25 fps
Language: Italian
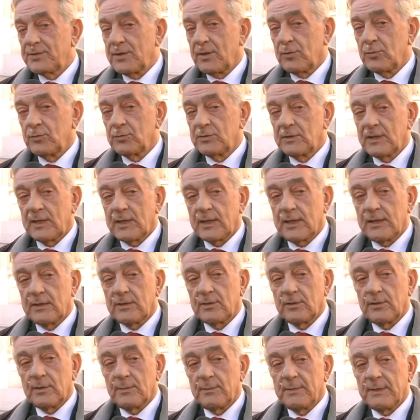C'è un
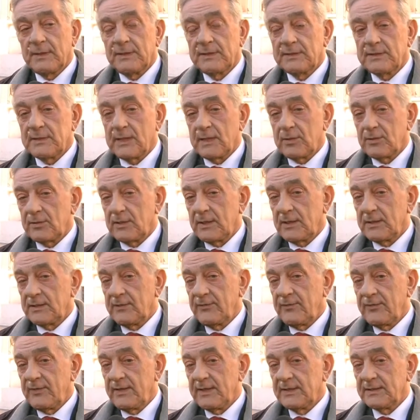decreto del Ministero della
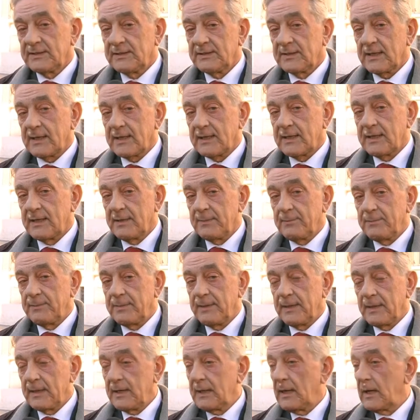Difesa che
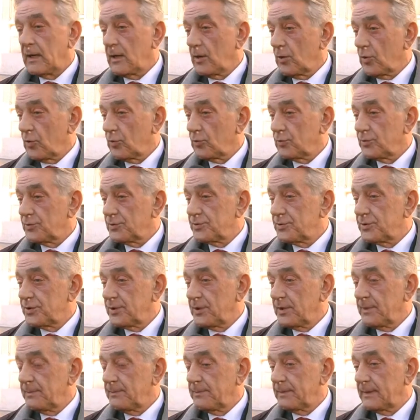per gli
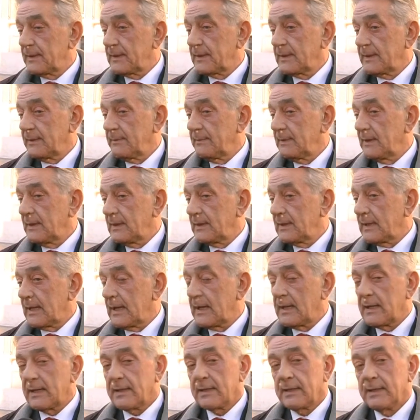alloggi, per i
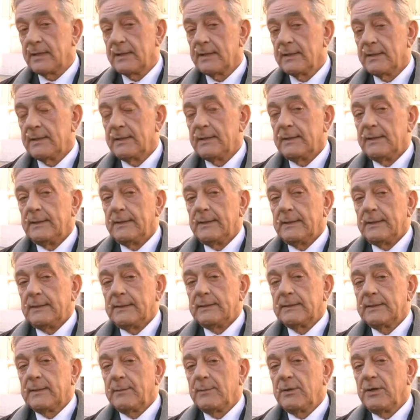militari,
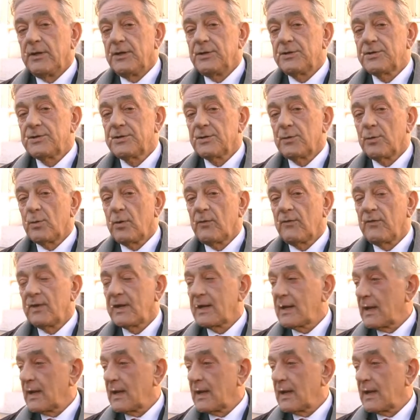stabilisce nuovi